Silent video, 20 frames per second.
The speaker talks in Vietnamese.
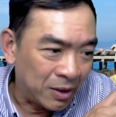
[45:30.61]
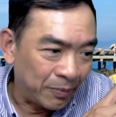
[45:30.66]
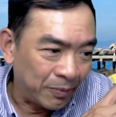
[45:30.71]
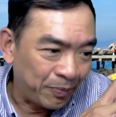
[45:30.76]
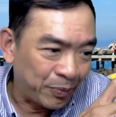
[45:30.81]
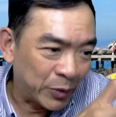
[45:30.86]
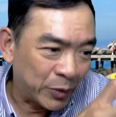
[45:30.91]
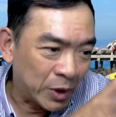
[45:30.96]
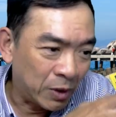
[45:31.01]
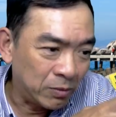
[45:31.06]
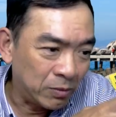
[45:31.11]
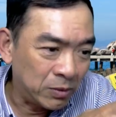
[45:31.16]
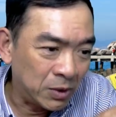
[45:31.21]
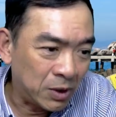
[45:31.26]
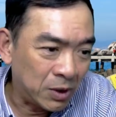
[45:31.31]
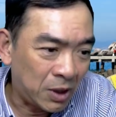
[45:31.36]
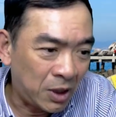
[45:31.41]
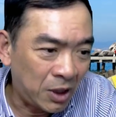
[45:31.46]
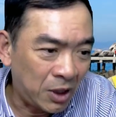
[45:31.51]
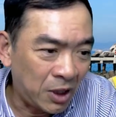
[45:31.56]
không
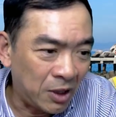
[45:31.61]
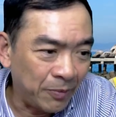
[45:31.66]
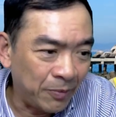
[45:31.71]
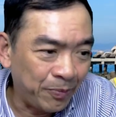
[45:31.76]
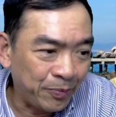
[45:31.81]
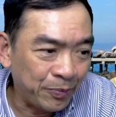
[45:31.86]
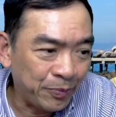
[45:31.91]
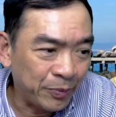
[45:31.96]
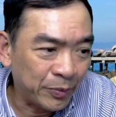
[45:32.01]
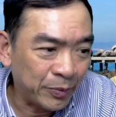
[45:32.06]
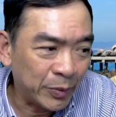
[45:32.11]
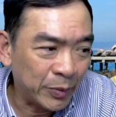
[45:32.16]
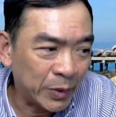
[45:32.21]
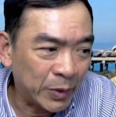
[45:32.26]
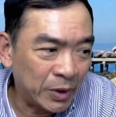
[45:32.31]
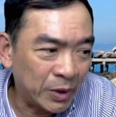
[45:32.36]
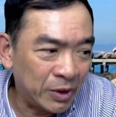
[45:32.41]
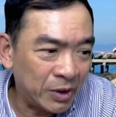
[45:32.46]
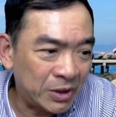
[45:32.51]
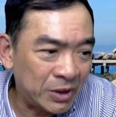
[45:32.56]
có
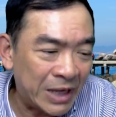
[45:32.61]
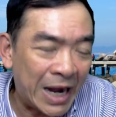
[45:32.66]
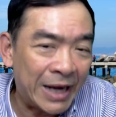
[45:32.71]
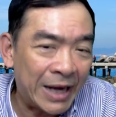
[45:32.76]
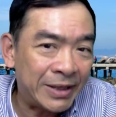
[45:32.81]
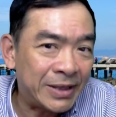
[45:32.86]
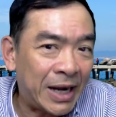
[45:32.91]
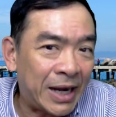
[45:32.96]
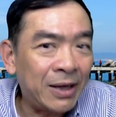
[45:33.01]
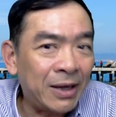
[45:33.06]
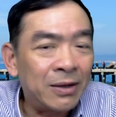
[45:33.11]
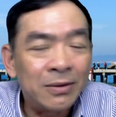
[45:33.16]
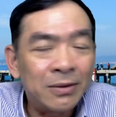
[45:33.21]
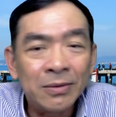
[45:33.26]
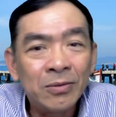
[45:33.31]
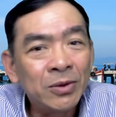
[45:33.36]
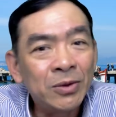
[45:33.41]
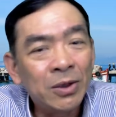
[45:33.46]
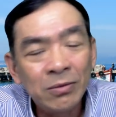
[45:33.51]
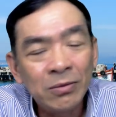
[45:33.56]
um, sai trái đâu
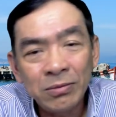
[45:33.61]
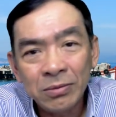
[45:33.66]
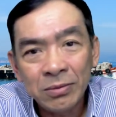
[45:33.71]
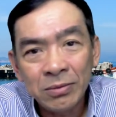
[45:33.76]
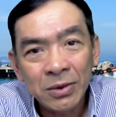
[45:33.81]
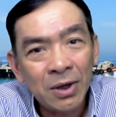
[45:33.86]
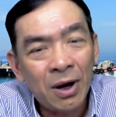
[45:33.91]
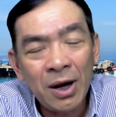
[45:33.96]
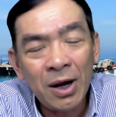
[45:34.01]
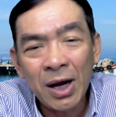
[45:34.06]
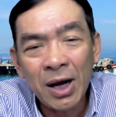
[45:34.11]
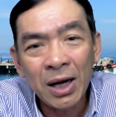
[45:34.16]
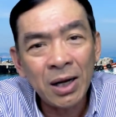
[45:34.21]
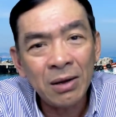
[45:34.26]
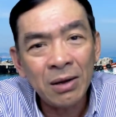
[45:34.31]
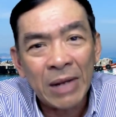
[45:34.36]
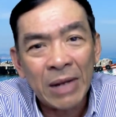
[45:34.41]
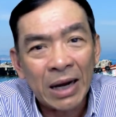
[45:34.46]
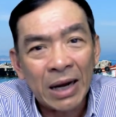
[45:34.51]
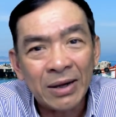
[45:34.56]
không đúng có hết đó
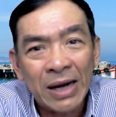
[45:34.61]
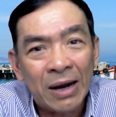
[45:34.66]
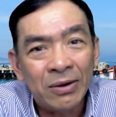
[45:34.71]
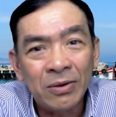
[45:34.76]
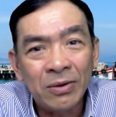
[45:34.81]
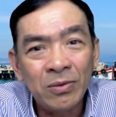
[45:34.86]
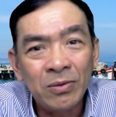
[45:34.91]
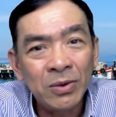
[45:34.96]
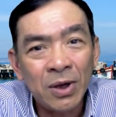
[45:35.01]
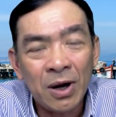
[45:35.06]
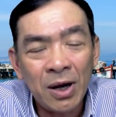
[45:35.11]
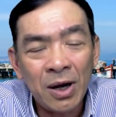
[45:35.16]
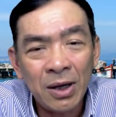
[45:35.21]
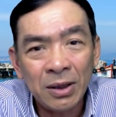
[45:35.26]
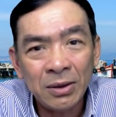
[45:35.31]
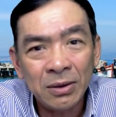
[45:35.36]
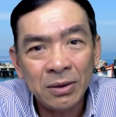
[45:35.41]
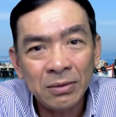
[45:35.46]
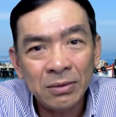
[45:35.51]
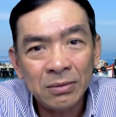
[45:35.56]
mặt nào nó cũng có hết
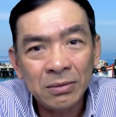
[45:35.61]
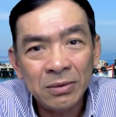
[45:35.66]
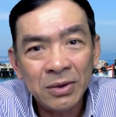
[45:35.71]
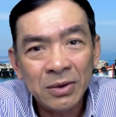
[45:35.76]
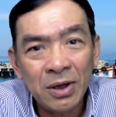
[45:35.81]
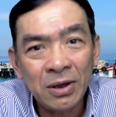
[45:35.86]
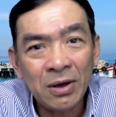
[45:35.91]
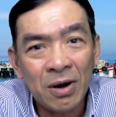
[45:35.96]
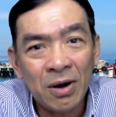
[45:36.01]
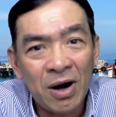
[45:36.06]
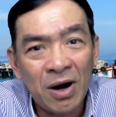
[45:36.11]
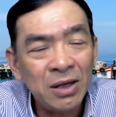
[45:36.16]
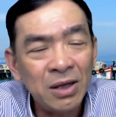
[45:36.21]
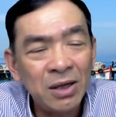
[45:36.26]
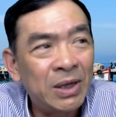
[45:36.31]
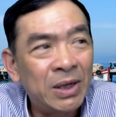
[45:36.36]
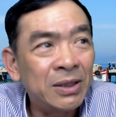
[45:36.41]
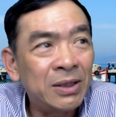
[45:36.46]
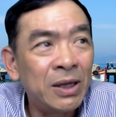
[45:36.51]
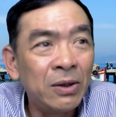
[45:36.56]
á nó có nhưng mà
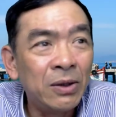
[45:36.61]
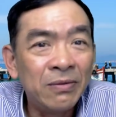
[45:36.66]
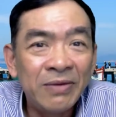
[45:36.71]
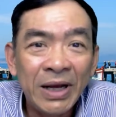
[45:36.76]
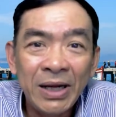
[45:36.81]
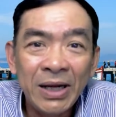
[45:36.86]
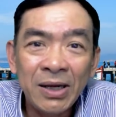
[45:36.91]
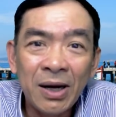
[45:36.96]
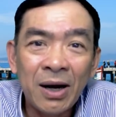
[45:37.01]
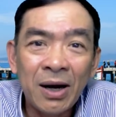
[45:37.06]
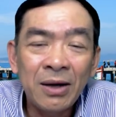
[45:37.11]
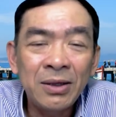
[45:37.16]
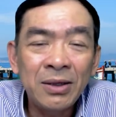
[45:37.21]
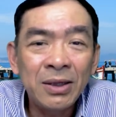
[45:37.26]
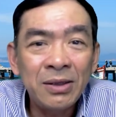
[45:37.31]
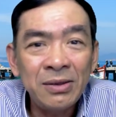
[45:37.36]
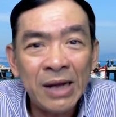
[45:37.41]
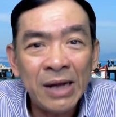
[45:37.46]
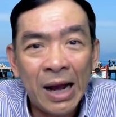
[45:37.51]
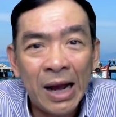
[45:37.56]
nó tinh vi hơn nó
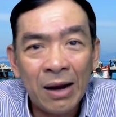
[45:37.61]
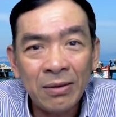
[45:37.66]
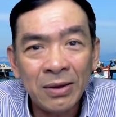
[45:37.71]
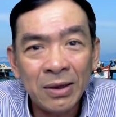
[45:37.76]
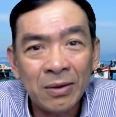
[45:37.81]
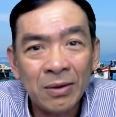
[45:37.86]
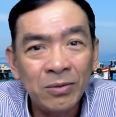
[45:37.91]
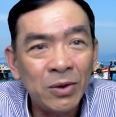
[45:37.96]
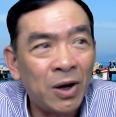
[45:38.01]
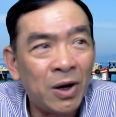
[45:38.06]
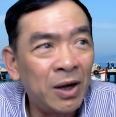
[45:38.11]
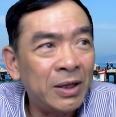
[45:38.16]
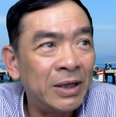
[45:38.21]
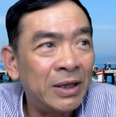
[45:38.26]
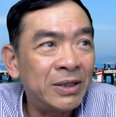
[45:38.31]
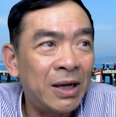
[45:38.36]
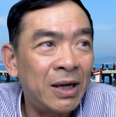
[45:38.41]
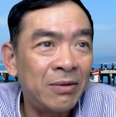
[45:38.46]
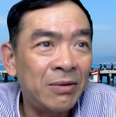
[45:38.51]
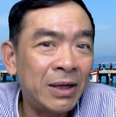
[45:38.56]
kín đáo hơn không có tại
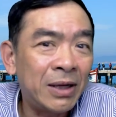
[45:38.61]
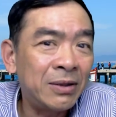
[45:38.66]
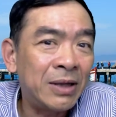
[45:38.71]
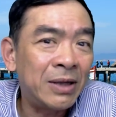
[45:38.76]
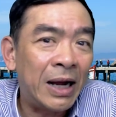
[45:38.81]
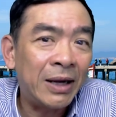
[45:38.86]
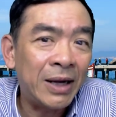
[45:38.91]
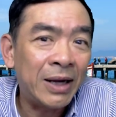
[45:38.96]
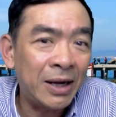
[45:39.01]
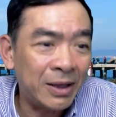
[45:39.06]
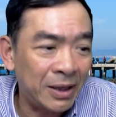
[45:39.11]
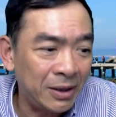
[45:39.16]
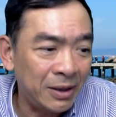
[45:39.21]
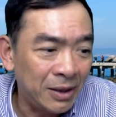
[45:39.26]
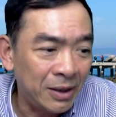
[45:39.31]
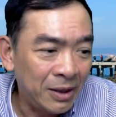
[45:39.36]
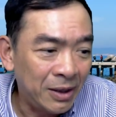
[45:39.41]
sao tất cả các cái